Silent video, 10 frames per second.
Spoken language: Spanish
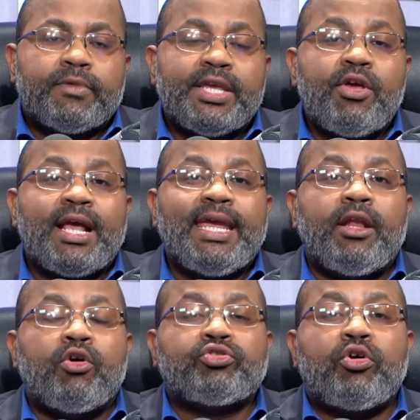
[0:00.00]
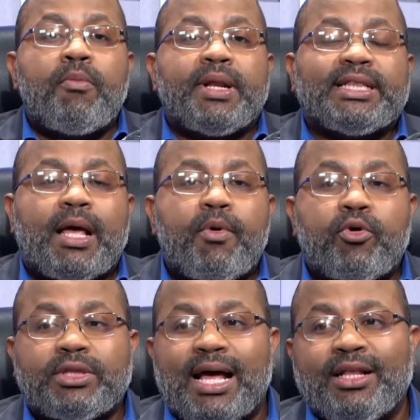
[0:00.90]
Señora, aquí los hombres estamos
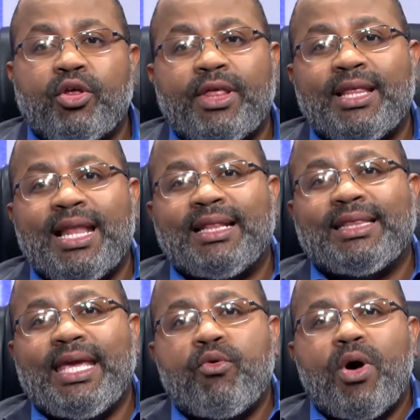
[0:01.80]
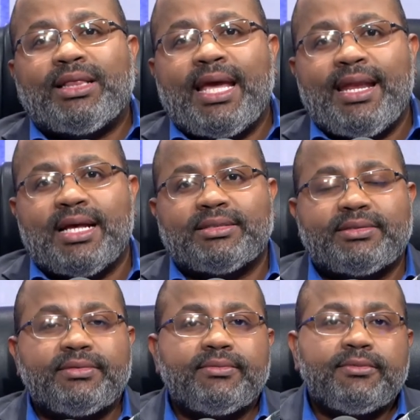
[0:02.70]
votando desde la antigua
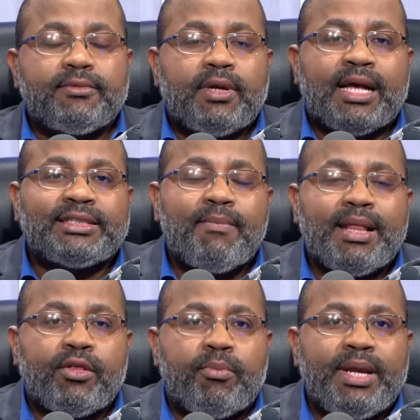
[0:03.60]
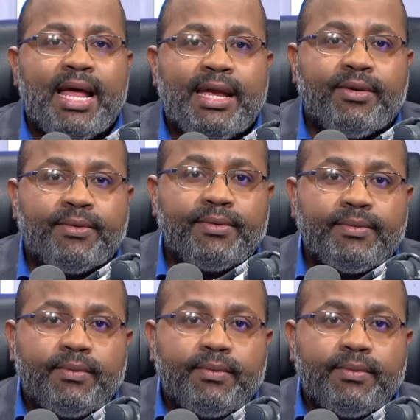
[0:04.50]
Atenas, hace más de dos mil años.